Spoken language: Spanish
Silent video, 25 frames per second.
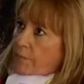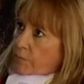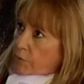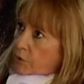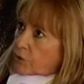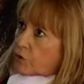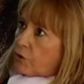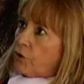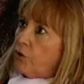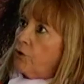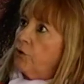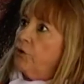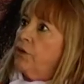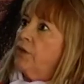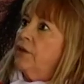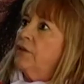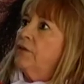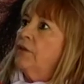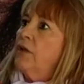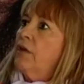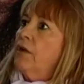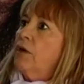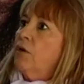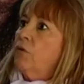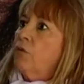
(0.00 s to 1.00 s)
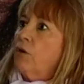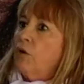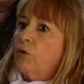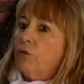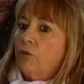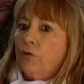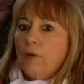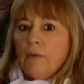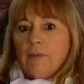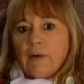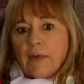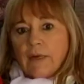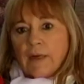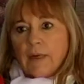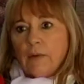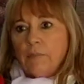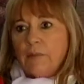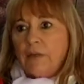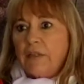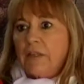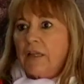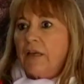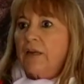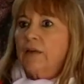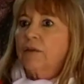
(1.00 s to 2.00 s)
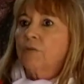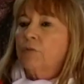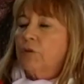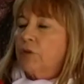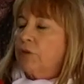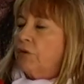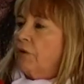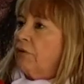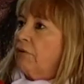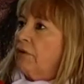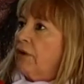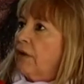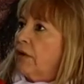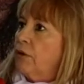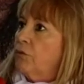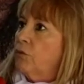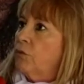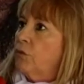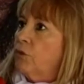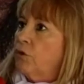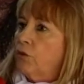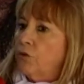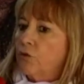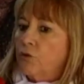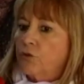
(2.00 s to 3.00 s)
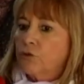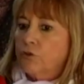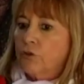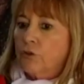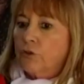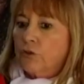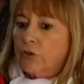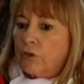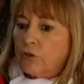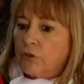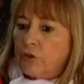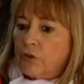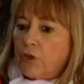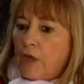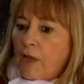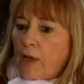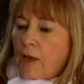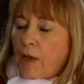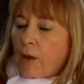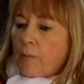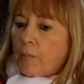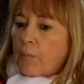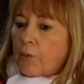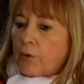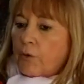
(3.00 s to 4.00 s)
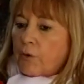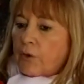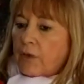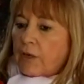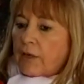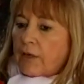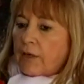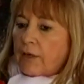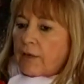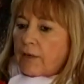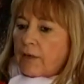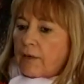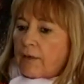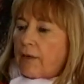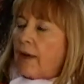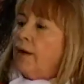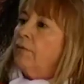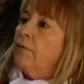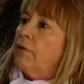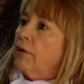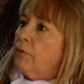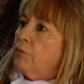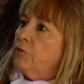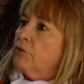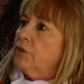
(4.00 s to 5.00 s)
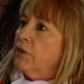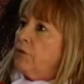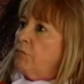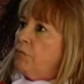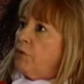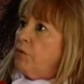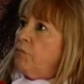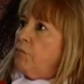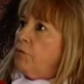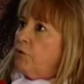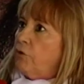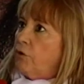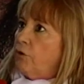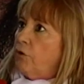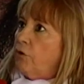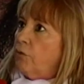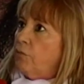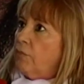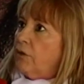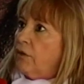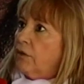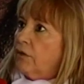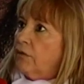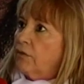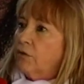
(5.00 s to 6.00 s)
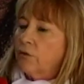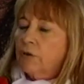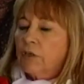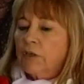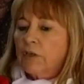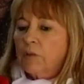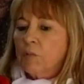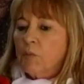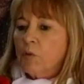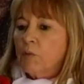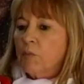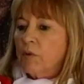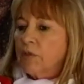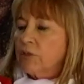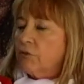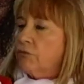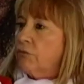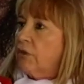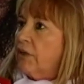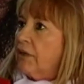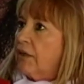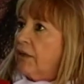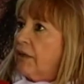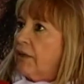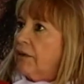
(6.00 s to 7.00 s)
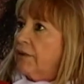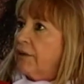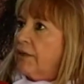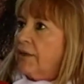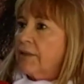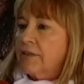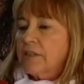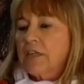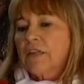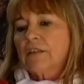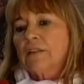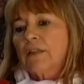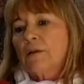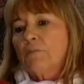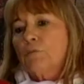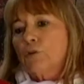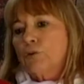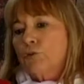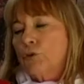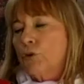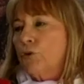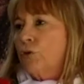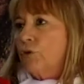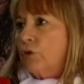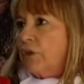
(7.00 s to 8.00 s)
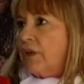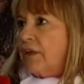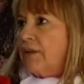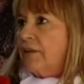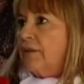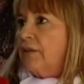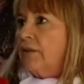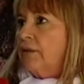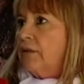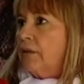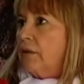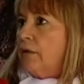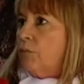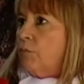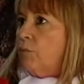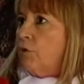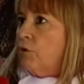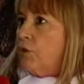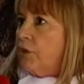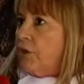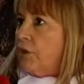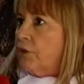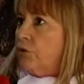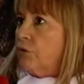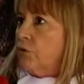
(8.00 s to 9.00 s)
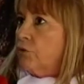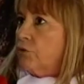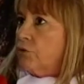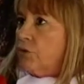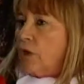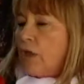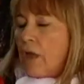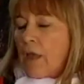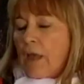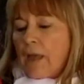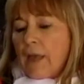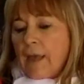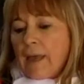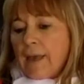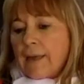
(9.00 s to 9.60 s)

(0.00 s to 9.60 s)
las emociones, cuando habla el capitán, cuando habla alguno de nosotros, porque hablamos el mismo idioma, no queremos más una guerra, ya estamos todos grandes, tenemos nietos,